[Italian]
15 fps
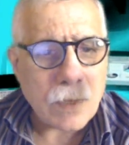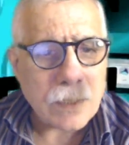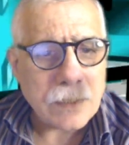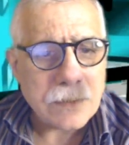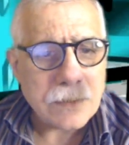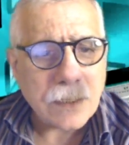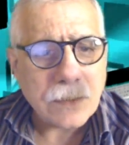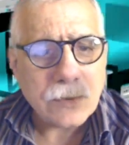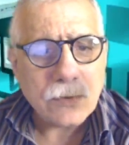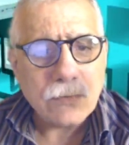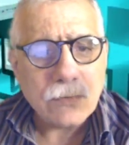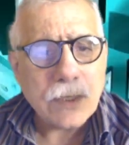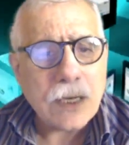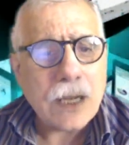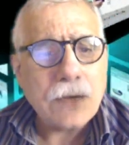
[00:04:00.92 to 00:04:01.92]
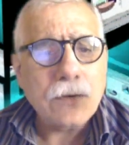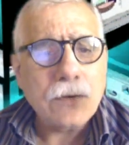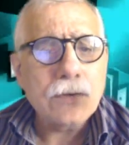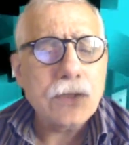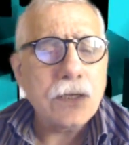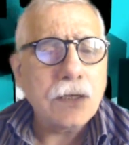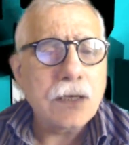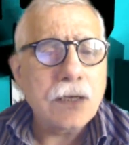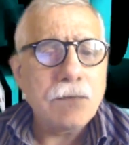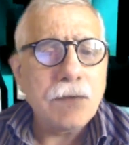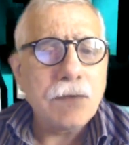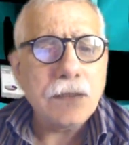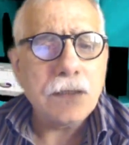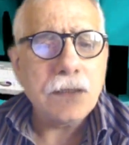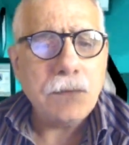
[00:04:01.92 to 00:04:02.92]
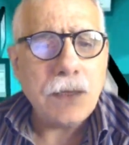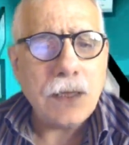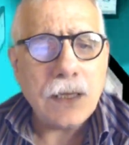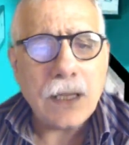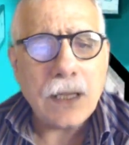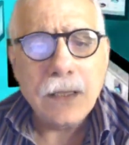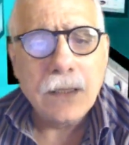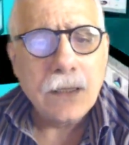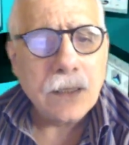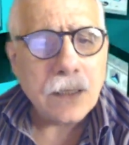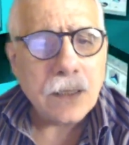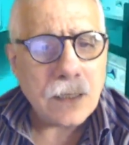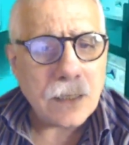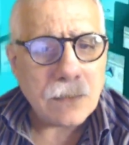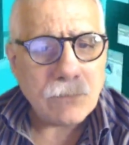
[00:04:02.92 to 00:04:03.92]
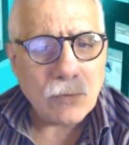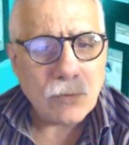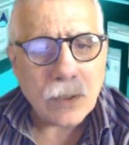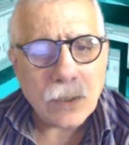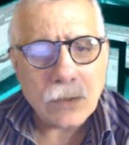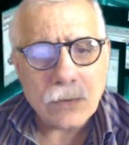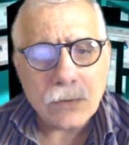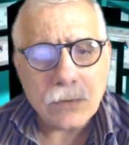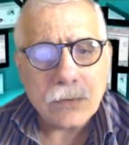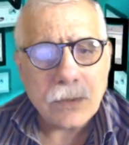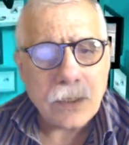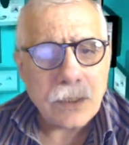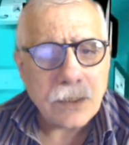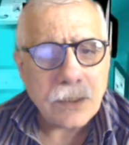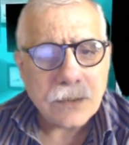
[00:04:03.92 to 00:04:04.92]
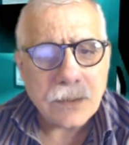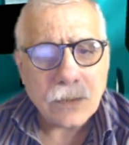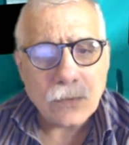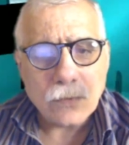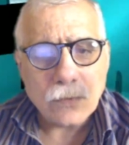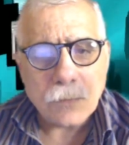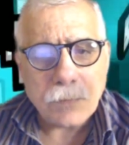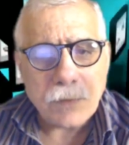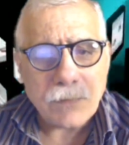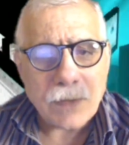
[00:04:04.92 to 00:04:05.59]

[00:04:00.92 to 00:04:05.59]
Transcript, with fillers: ai quali si aggiungeranno circa 20.000 che lavorano negli istituti